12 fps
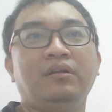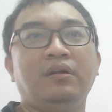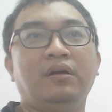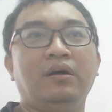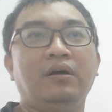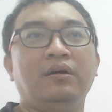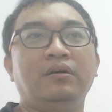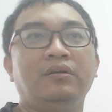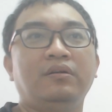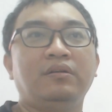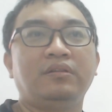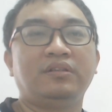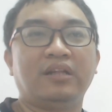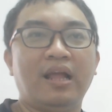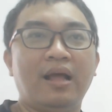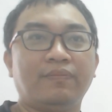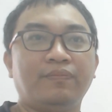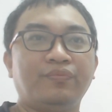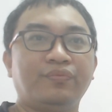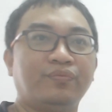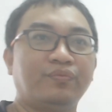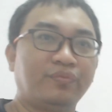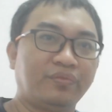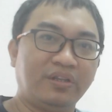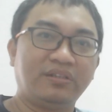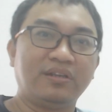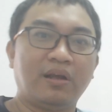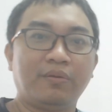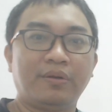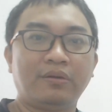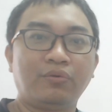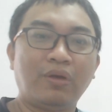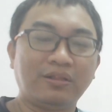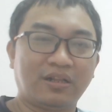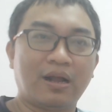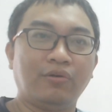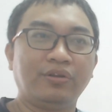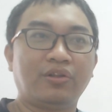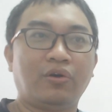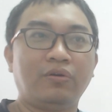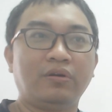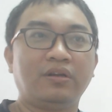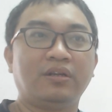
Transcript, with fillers: 哦，怎样？你只要乱搞一通，